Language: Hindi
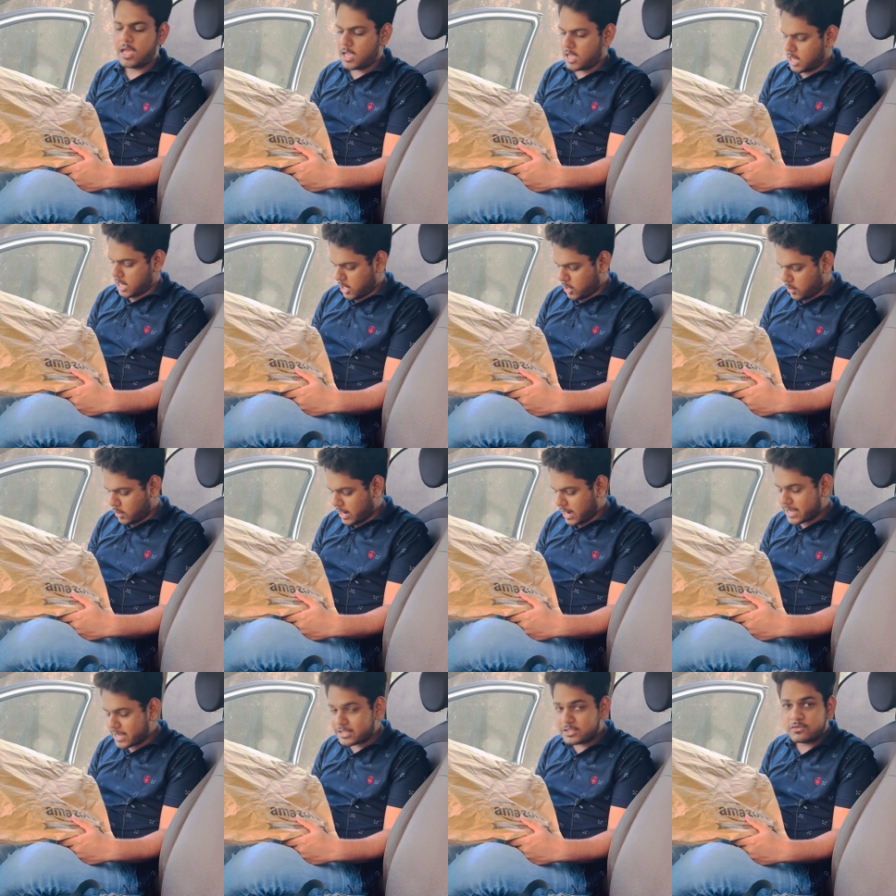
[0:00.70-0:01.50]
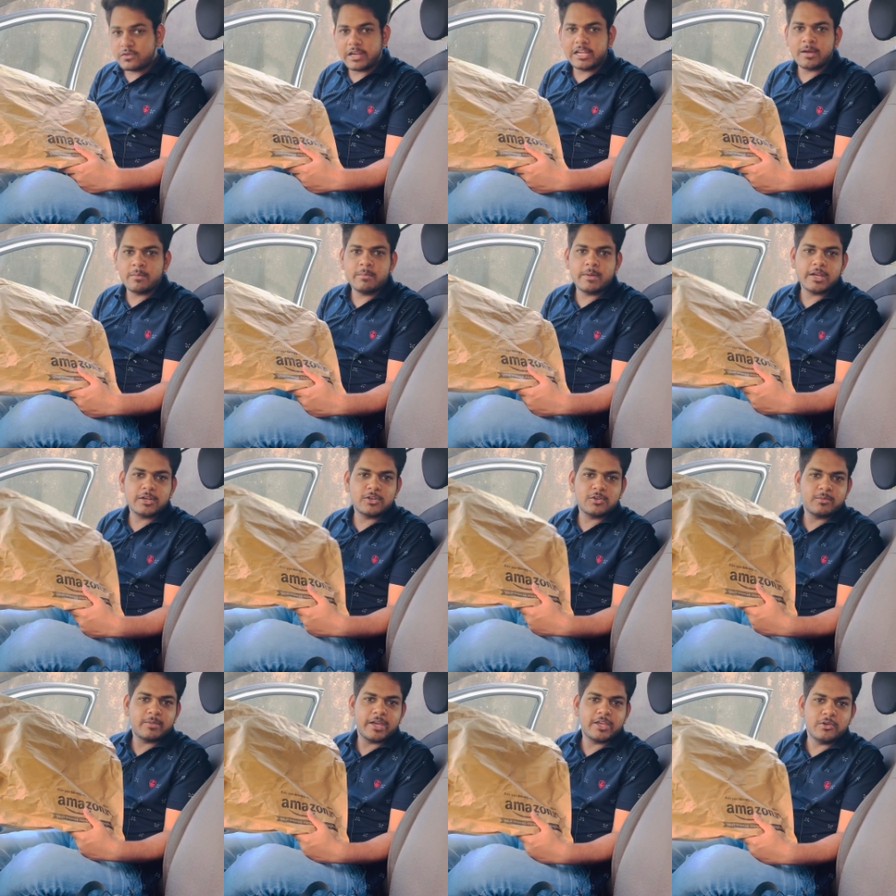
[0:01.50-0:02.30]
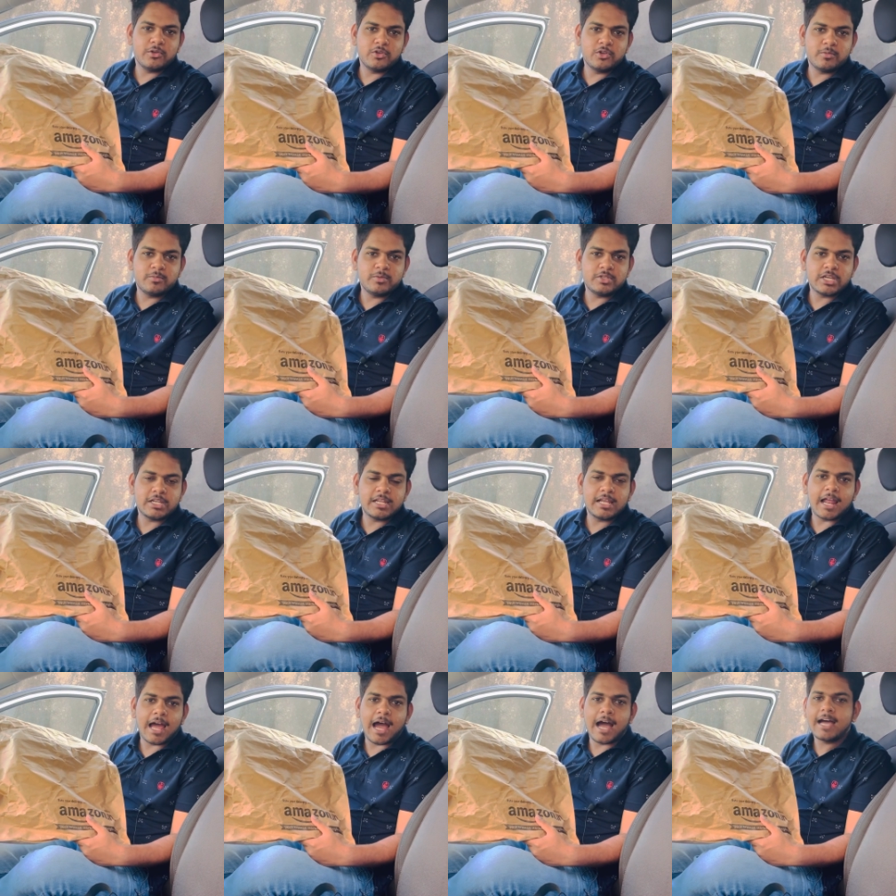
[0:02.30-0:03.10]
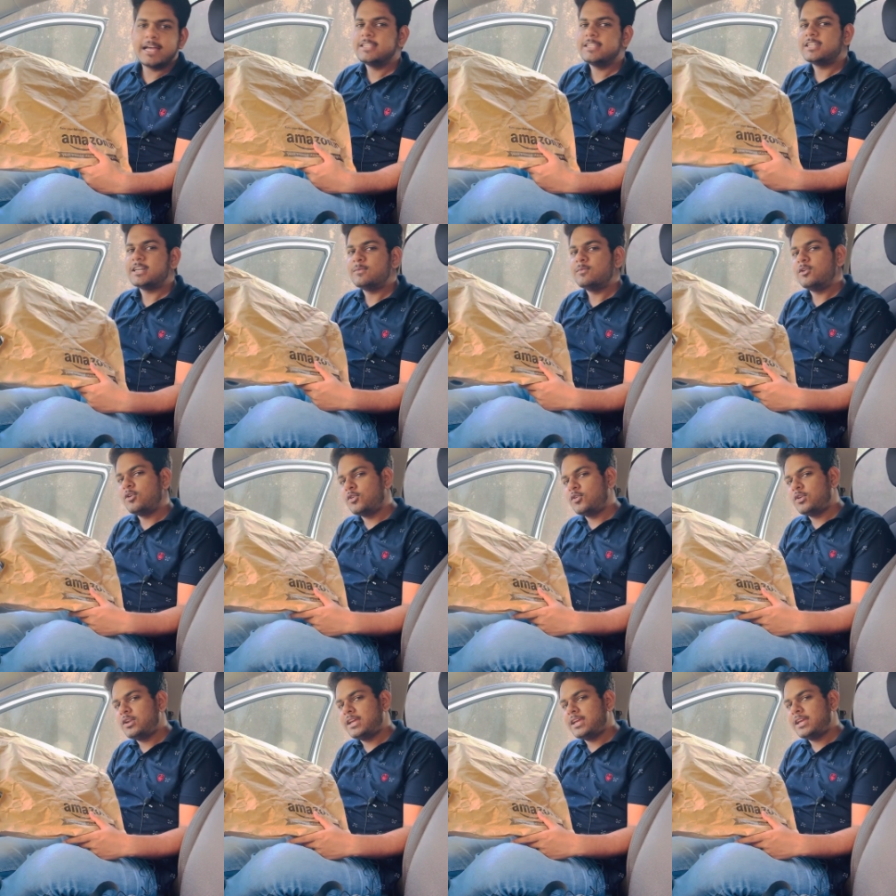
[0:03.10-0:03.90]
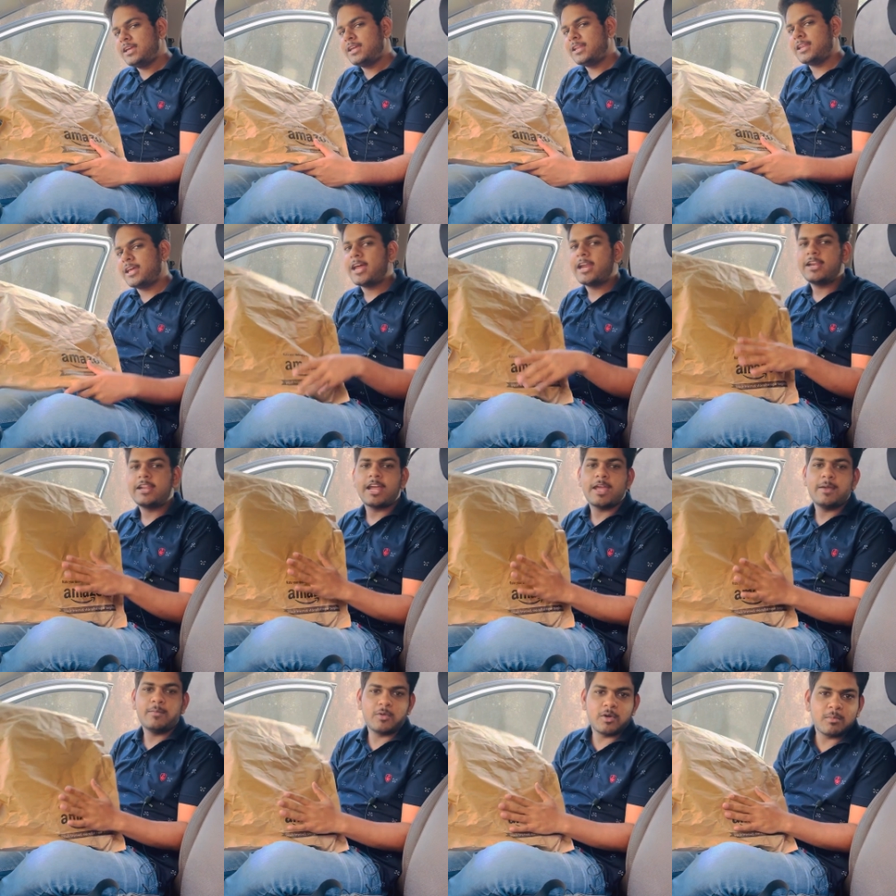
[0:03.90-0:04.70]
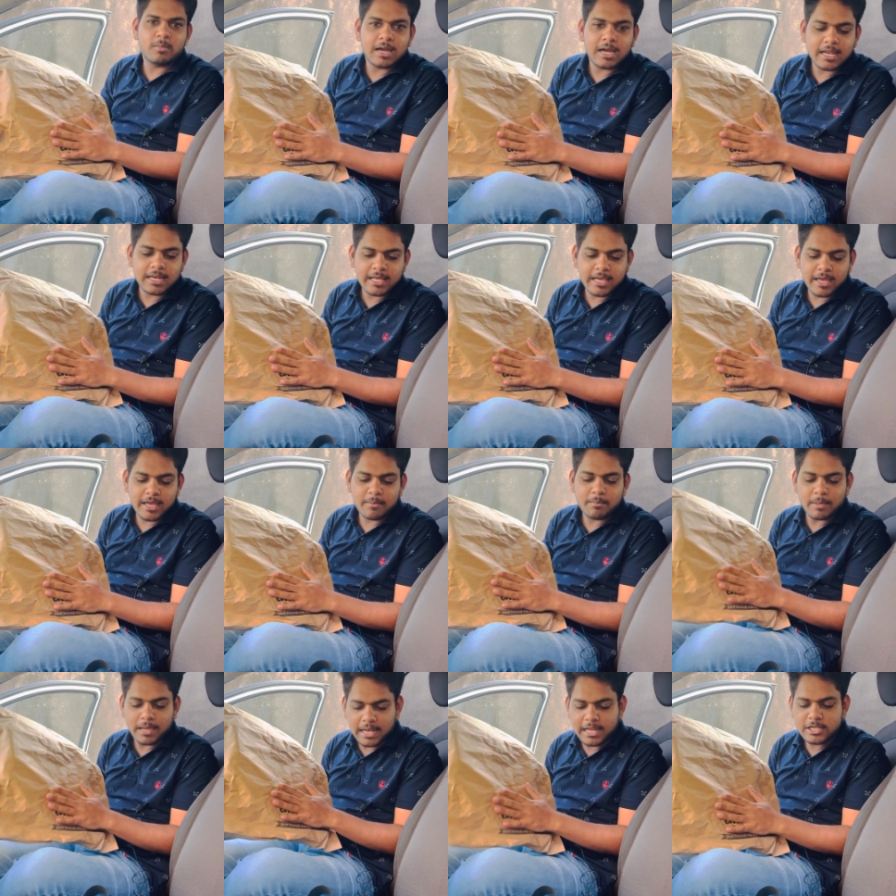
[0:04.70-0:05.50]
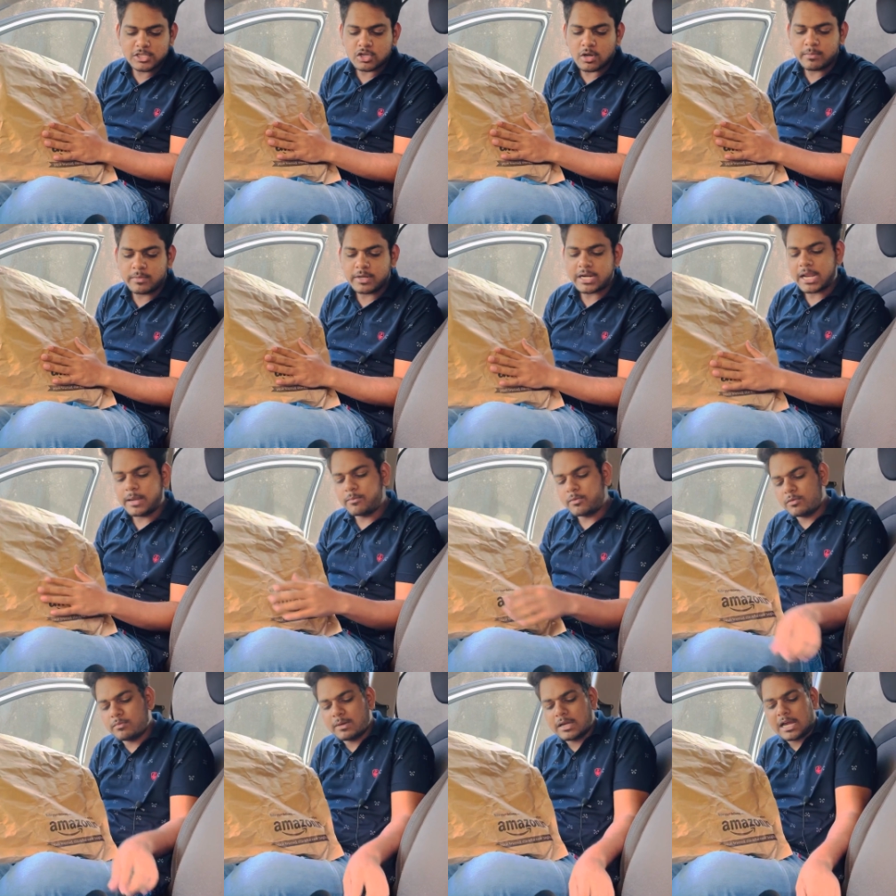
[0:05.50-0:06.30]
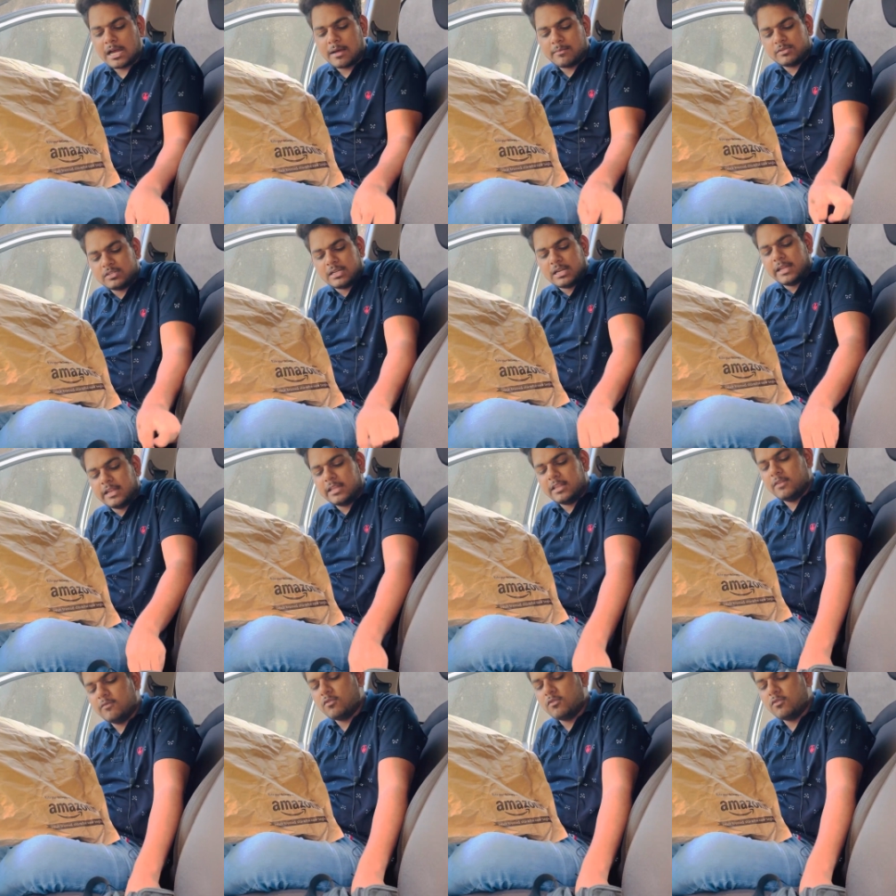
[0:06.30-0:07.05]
हेलो गाइस वेलकम बैक टू माय यूट्यूब चैनल आज हम लोगों ने नया ट्राईपोर्ड मंगा लिया है पहले जो हम ट्राईपोर्ड में काम चला रहे थे वो